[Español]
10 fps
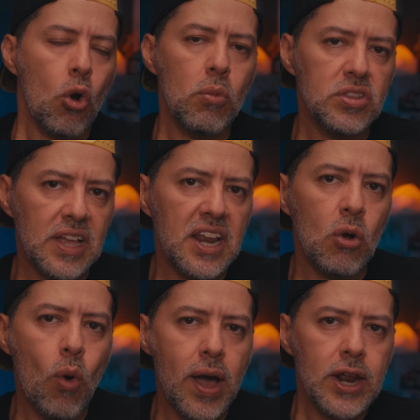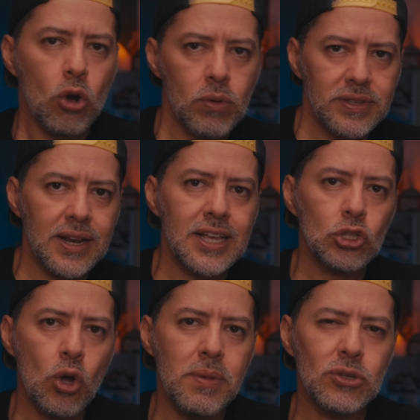cómo está el encuadre, cómo están las
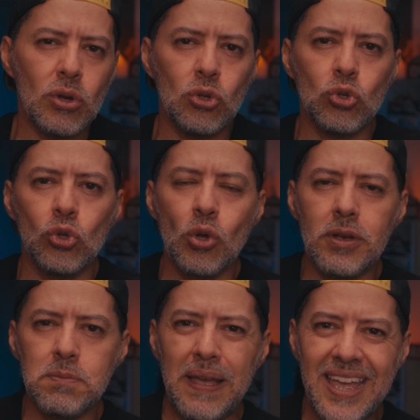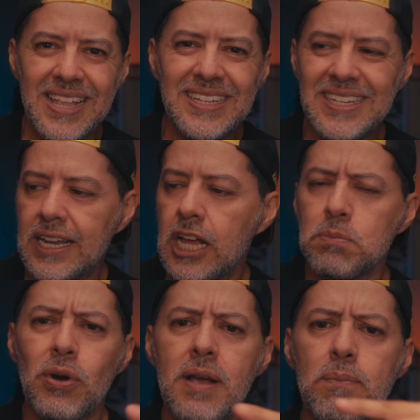tomas, cuando son tomas pequeñas y cerradas.
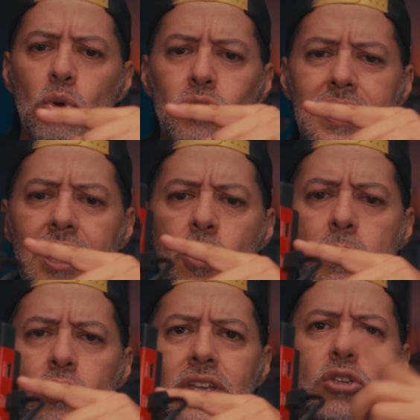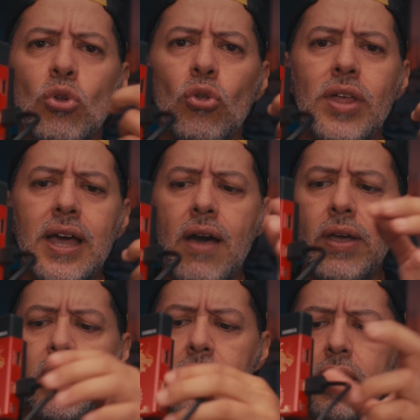Por ejemplo, usted dirá, no, pero es que esto dónde
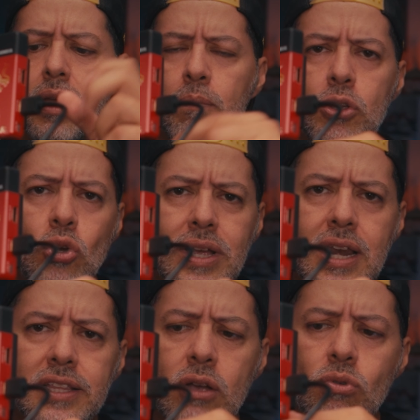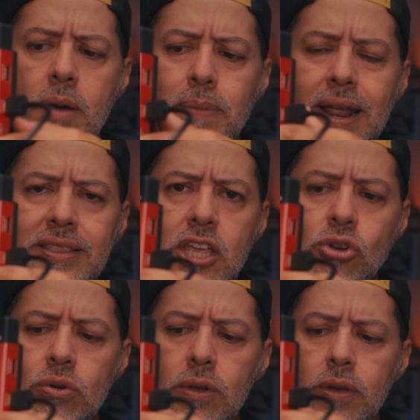cabe. Pues yo aquí le tengo un
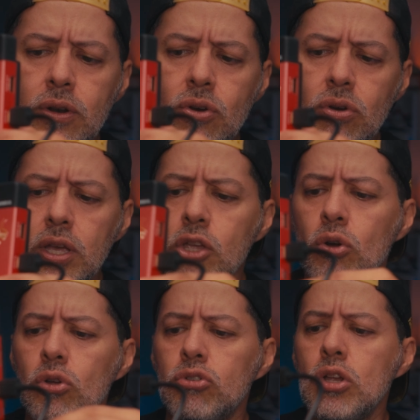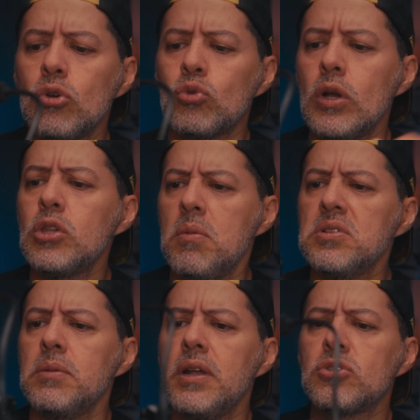aparatillo ¿no? Y yo si lo suelto,
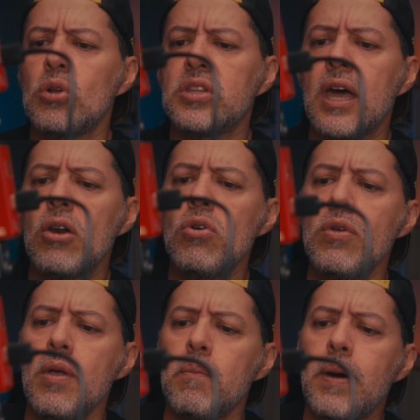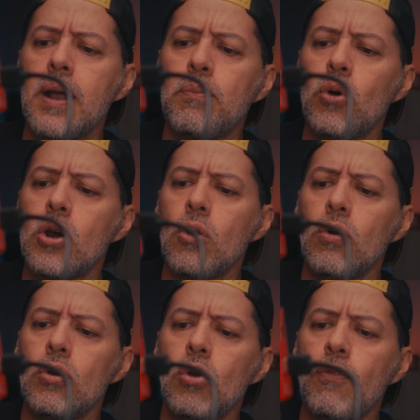vamos a soltarlo para poderlo,
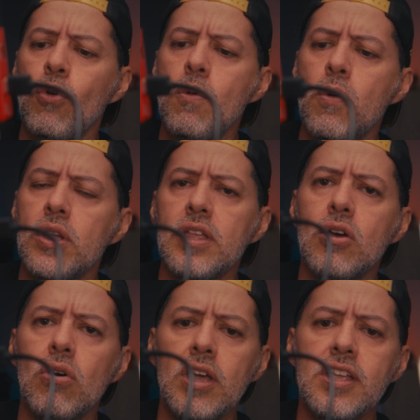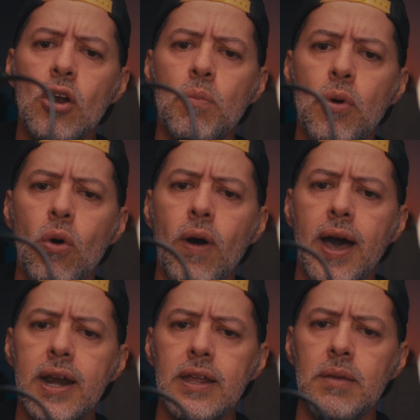lo aflojo un poquitico y ya lo puedo
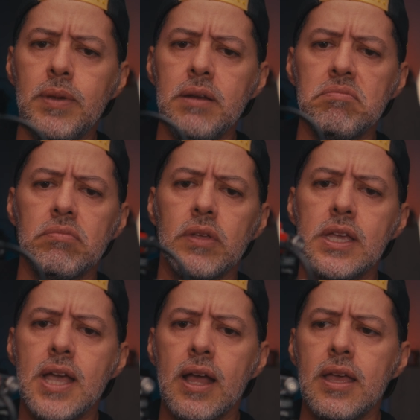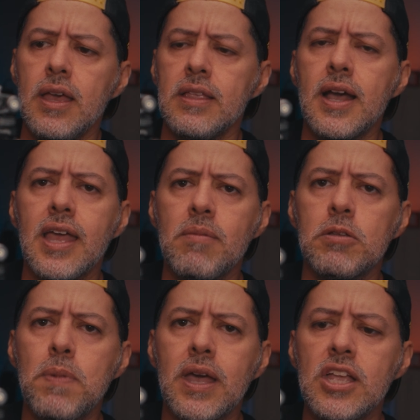bajar y miren, y ya, ya queda
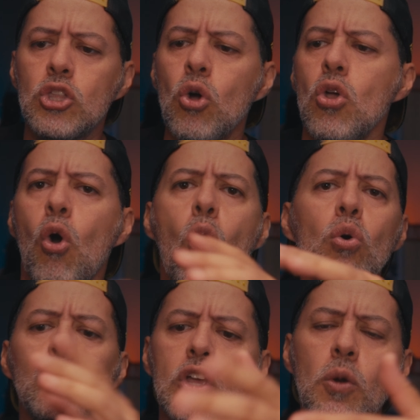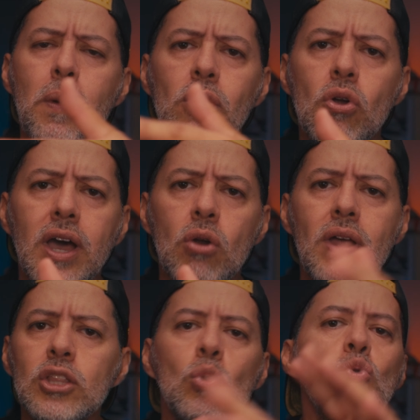más pequeñito. O ustedes lo pueden colocar a un
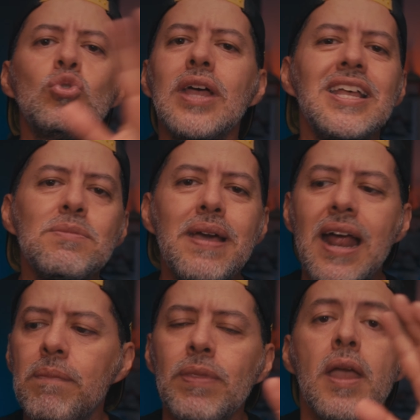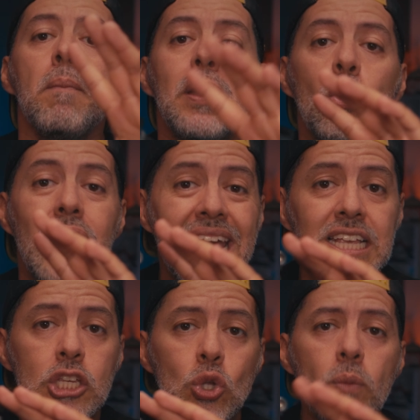ladito, ustedes verán. Pero
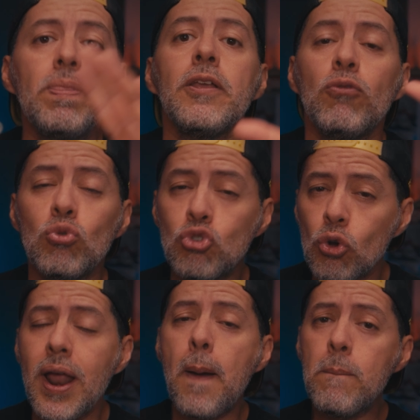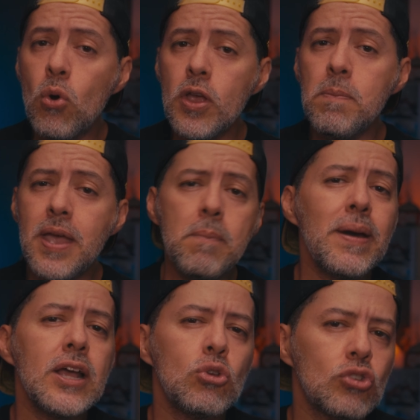esto funciona muy bien
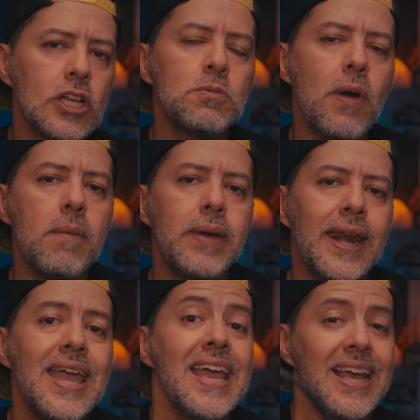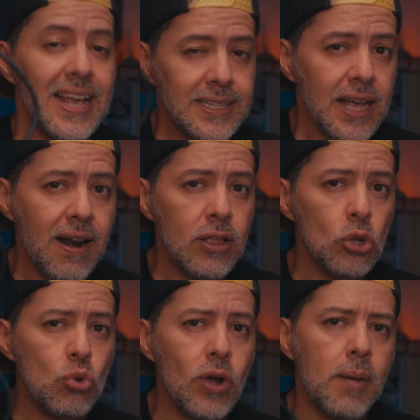para que ustedes puedan ver qué está
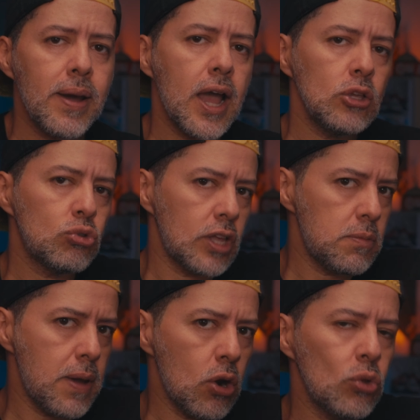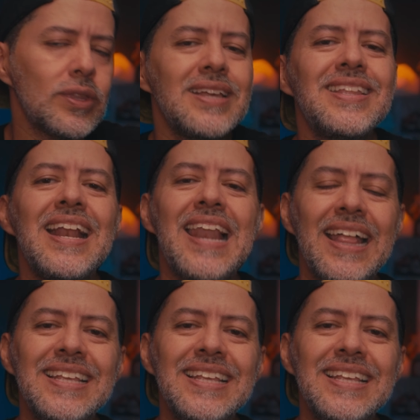grabando su cámara y ustedes verlo desde la